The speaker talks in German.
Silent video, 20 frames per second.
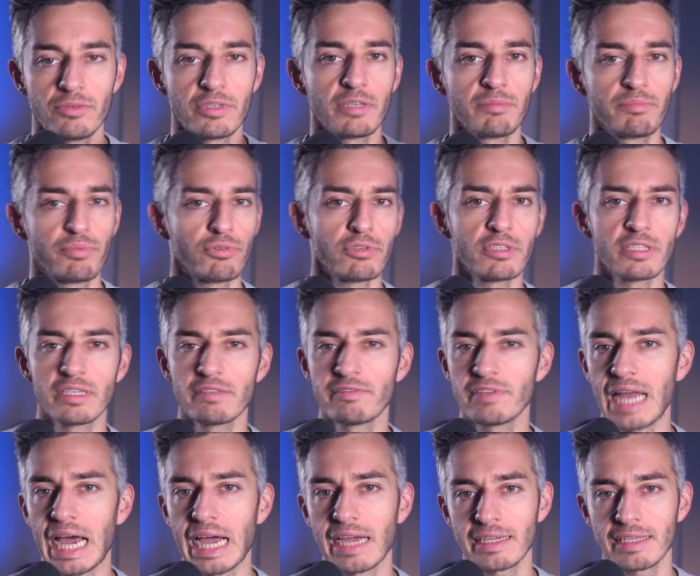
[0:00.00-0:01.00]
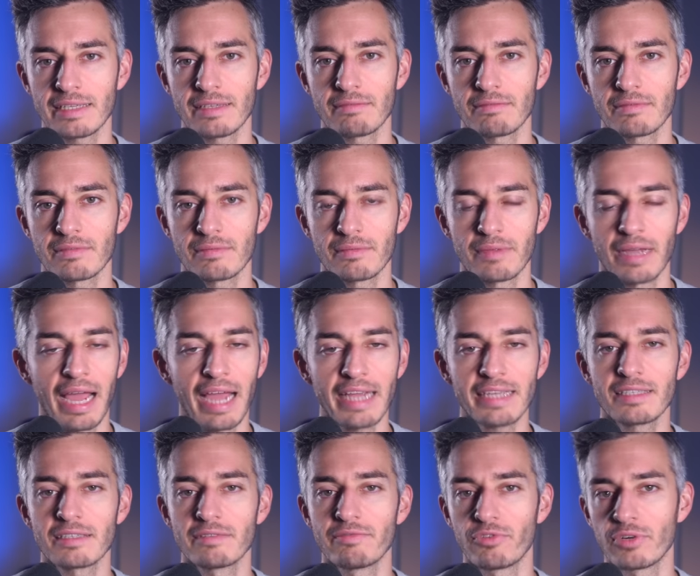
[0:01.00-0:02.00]
Und die positiven Nachrichten
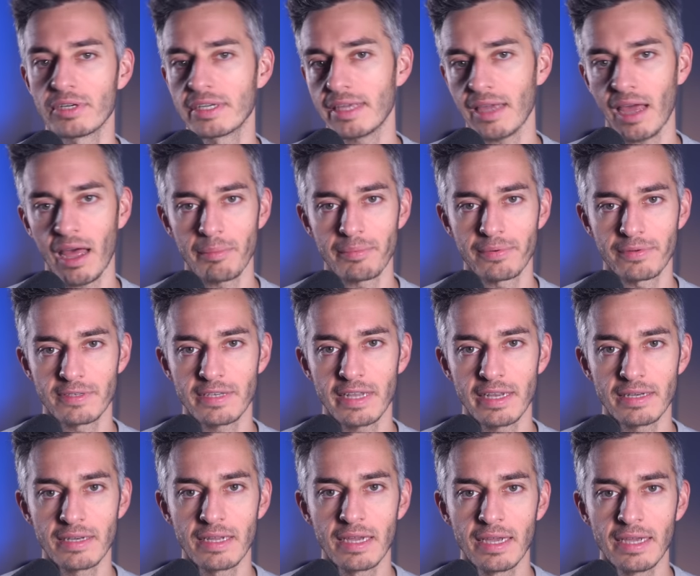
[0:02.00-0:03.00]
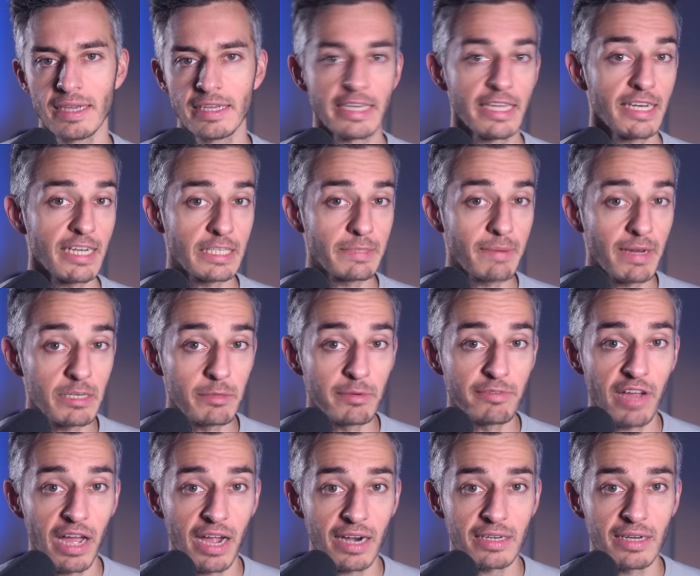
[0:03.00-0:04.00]
reißen wohl nicht ab, denn jeder zweite
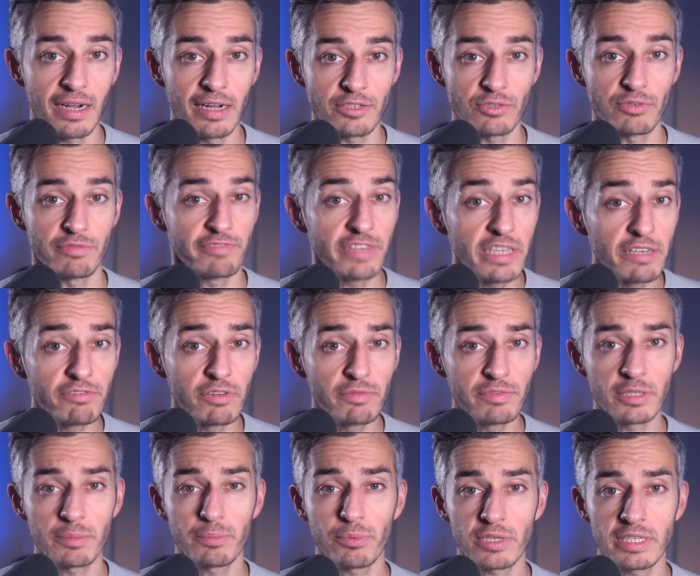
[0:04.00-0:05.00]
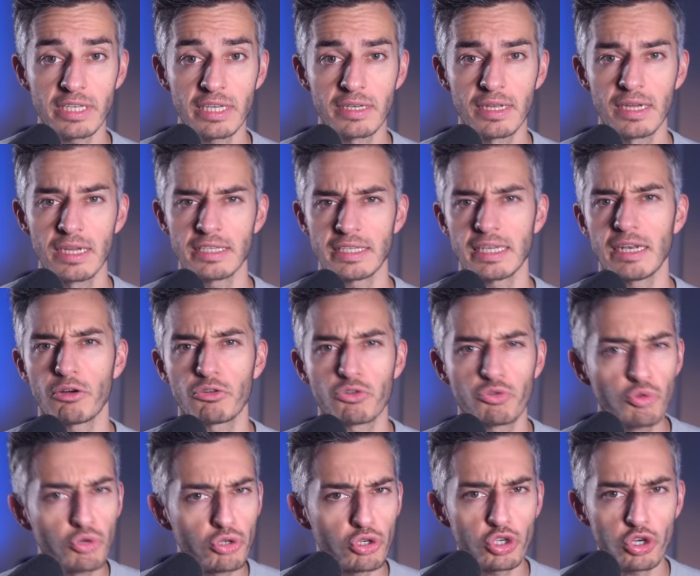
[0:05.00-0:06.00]
Befragte, also 54 Prozent, sehen auch
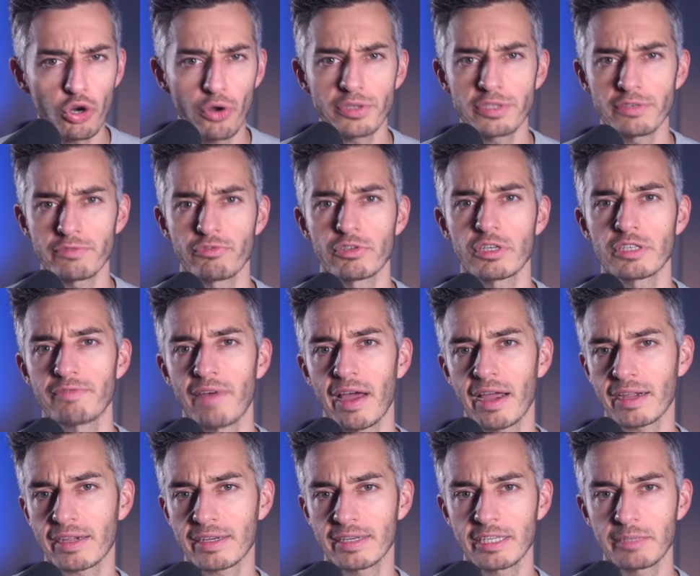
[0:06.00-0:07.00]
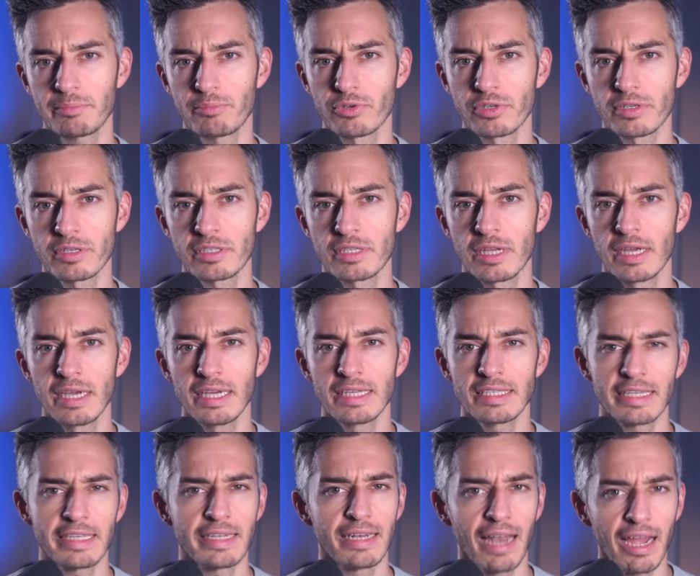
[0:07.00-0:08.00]
gute Chancen für das Wagenknecht-Bündnis,
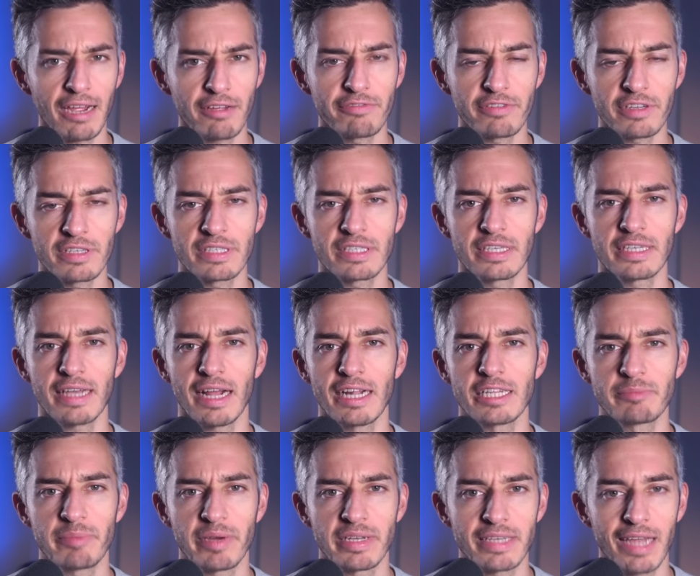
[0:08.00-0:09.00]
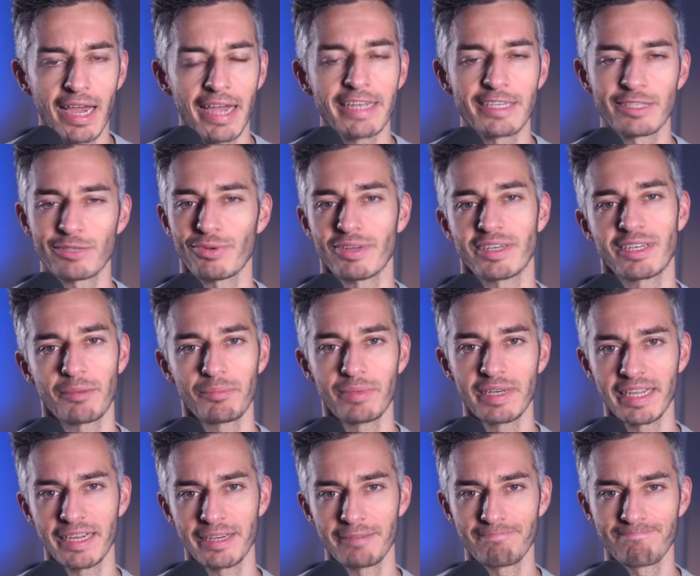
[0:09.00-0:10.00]
sich langfristig als Partei zu
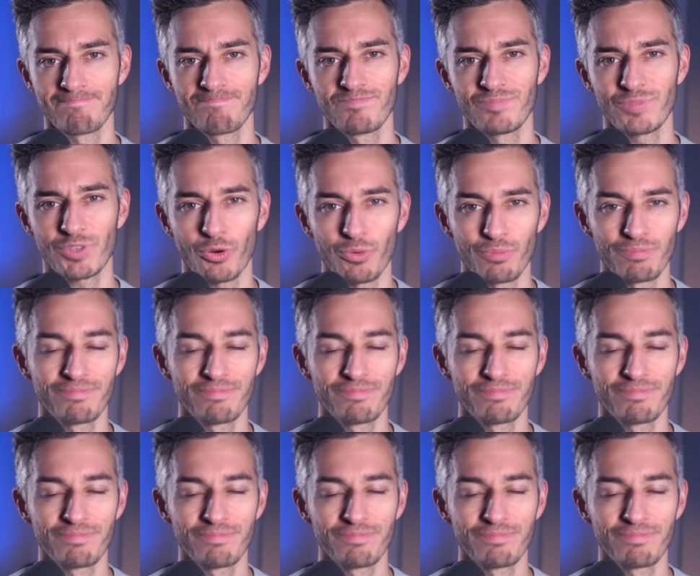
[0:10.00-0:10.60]
etablieren. So,